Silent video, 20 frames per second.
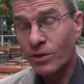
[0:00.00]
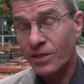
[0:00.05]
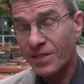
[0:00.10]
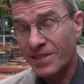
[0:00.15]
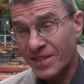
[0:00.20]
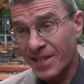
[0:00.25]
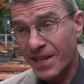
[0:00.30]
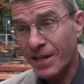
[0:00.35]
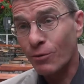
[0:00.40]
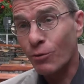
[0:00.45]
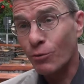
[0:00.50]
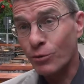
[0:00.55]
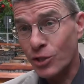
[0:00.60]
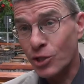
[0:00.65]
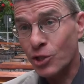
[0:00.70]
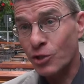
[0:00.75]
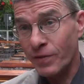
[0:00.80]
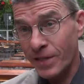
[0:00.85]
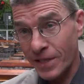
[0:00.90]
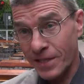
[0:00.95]
sehr große
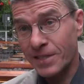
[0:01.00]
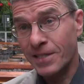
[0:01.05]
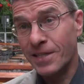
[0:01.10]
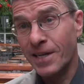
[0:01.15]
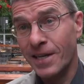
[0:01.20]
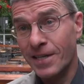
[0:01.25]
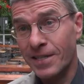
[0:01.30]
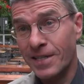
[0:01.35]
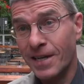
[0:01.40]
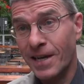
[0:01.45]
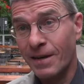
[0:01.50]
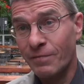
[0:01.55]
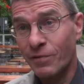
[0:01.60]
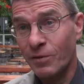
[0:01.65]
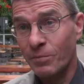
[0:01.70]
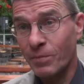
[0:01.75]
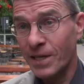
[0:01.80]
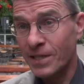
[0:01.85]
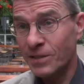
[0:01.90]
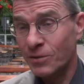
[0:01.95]
Schwierigkeiten haben,
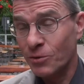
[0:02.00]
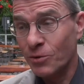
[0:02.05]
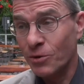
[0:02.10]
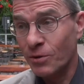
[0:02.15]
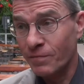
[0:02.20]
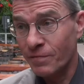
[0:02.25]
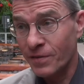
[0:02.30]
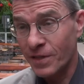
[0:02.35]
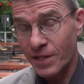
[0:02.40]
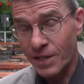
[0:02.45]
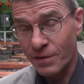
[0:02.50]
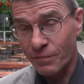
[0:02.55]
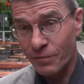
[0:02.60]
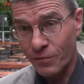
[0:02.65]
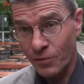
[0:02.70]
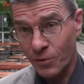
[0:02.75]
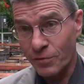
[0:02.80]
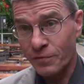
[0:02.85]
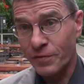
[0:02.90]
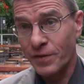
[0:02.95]
vorbeizukommen, weil ich im
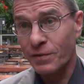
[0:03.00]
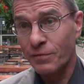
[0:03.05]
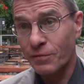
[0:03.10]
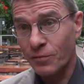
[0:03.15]
Vorfeld,